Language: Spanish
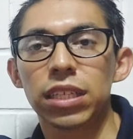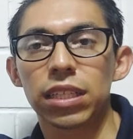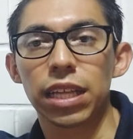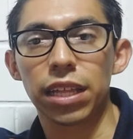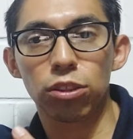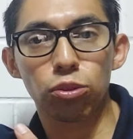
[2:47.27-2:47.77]

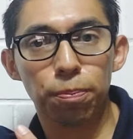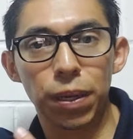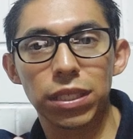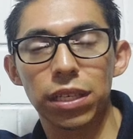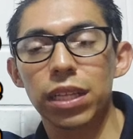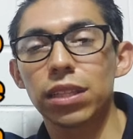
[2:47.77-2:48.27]
Se te da tu
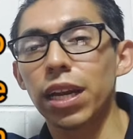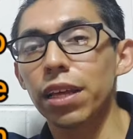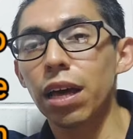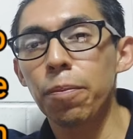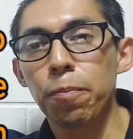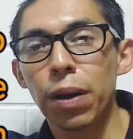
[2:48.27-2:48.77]
pase de
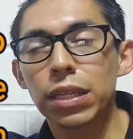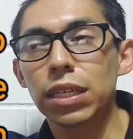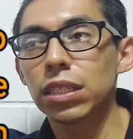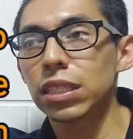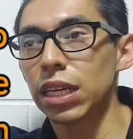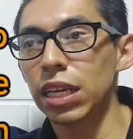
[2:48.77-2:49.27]
entrada,
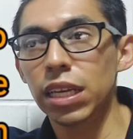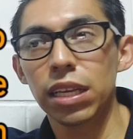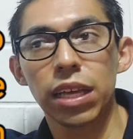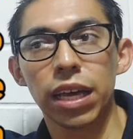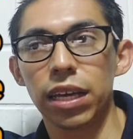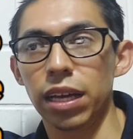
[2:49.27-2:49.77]
pasas
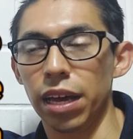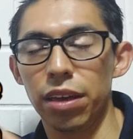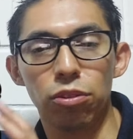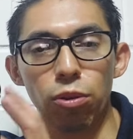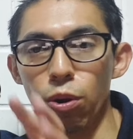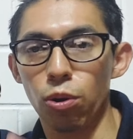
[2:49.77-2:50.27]
y de
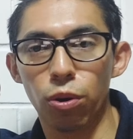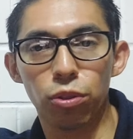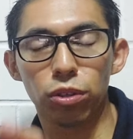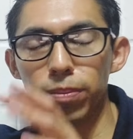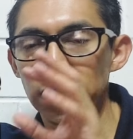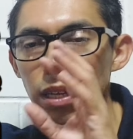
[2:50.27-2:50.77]
ahí luego,
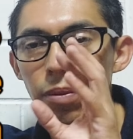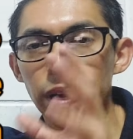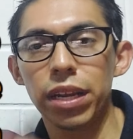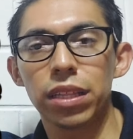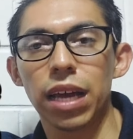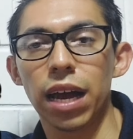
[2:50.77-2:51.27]
nos vas a
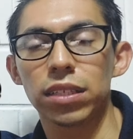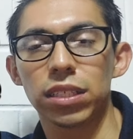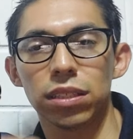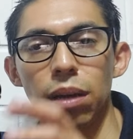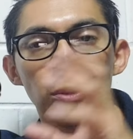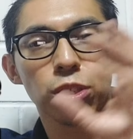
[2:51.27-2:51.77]
ver y ya
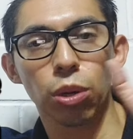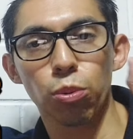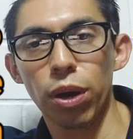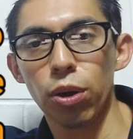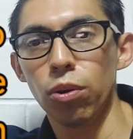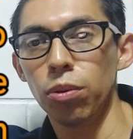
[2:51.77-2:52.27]
si estamos en
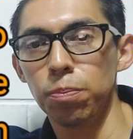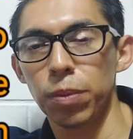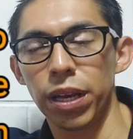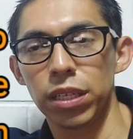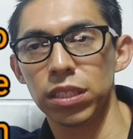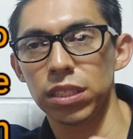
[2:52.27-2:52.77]
juego,
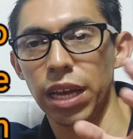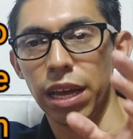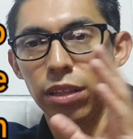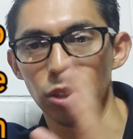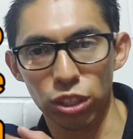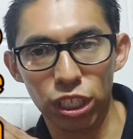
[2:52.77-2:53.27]

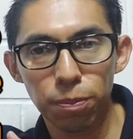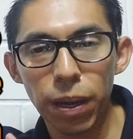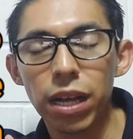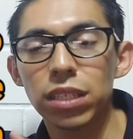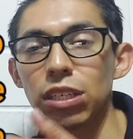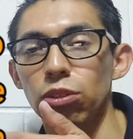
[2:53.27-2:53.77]
este, nos
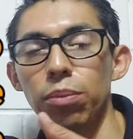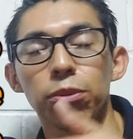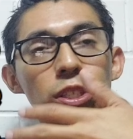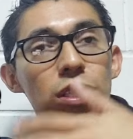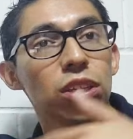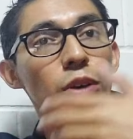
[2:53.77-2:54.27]
esperas. Si no
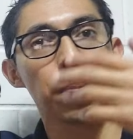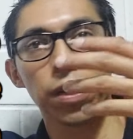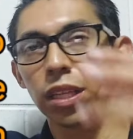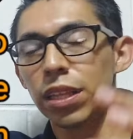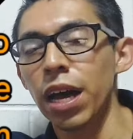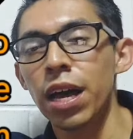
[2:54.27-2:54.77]
hemos iniciado
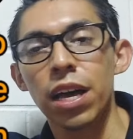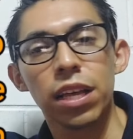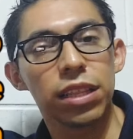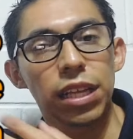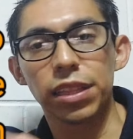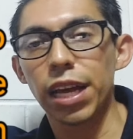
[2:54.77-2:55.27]
partida,
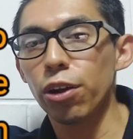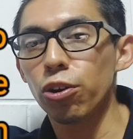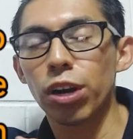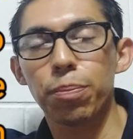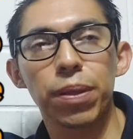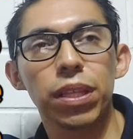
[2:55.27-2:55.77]
te
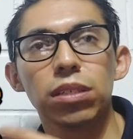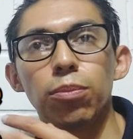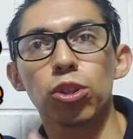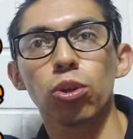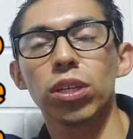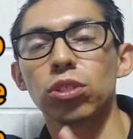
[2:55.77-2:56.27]
integro
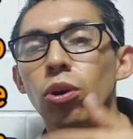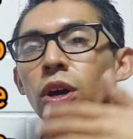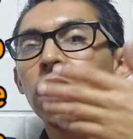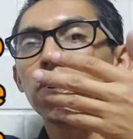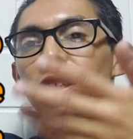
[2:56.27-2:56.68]
rapidísimo todo esto.